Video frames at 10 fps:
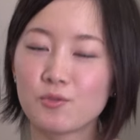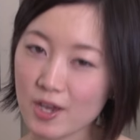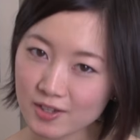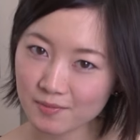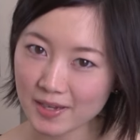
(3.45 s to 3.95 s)

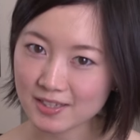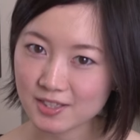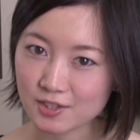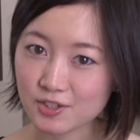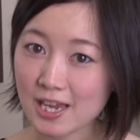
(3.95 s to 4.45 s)
Welcome back
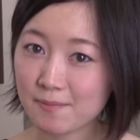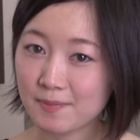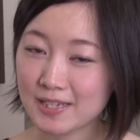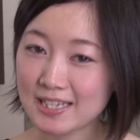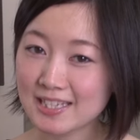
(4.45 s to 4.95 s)
to
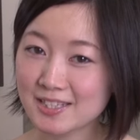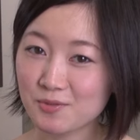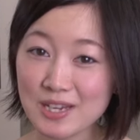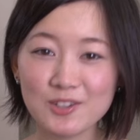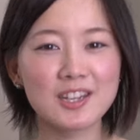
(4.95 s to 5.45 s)
Japanese
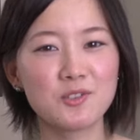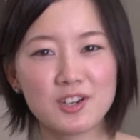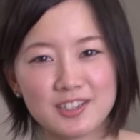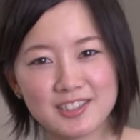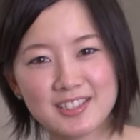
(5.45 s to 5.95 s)
Weekly
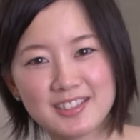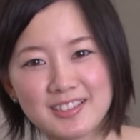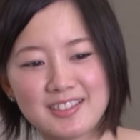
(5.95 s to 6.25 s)
Words.